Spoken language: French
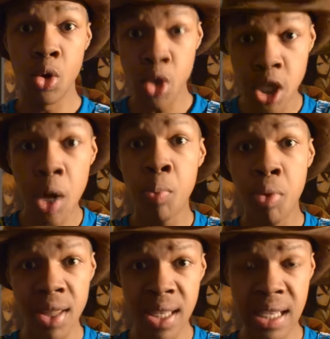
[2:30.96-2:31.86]
Le seul
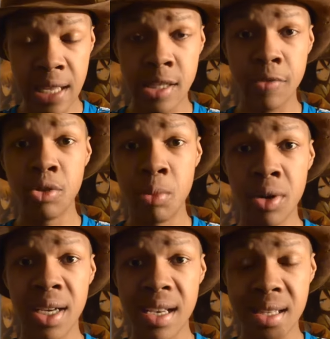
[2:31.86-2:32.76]
point négatif du
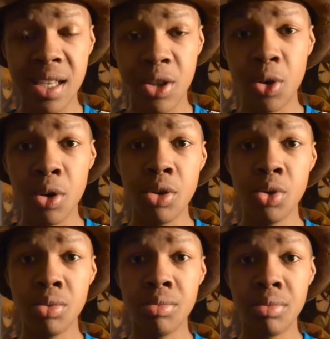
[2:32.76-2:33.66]
manga, c'est que
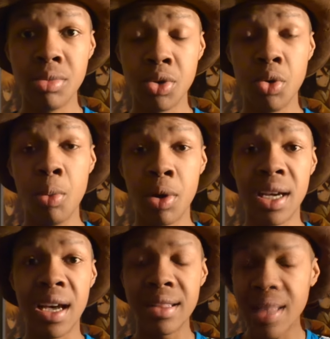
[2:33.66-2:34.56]
le
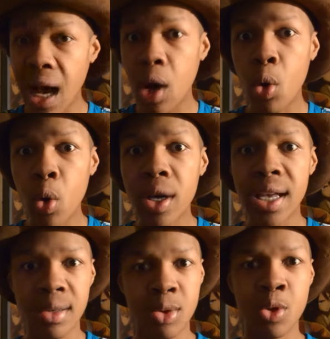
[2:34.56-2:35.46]
manga n'a
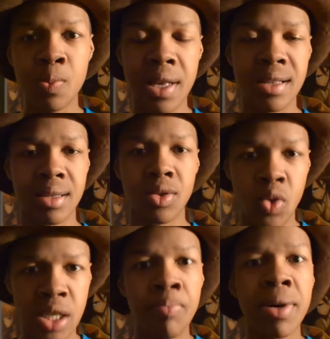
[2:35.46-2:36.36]
aucun suspense.
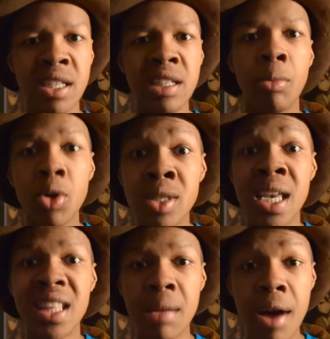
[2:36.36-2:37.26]
Tu sais pertinemment que
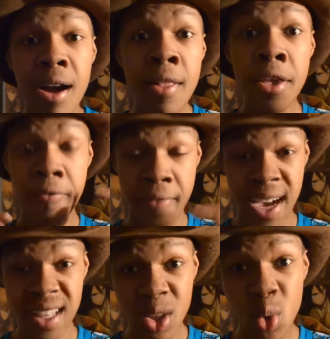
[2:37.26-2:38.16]
Saitama va
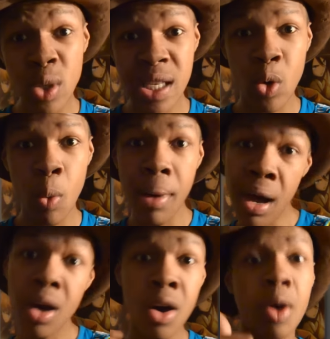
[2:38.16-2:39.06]
gagner tous ses
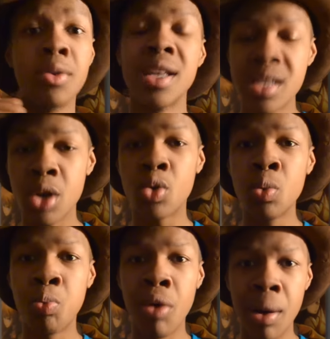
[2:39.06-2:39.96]
combats en un seul coup
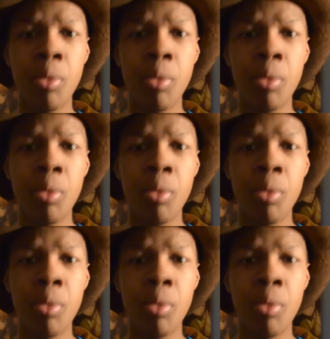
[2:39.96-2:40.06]
de poing.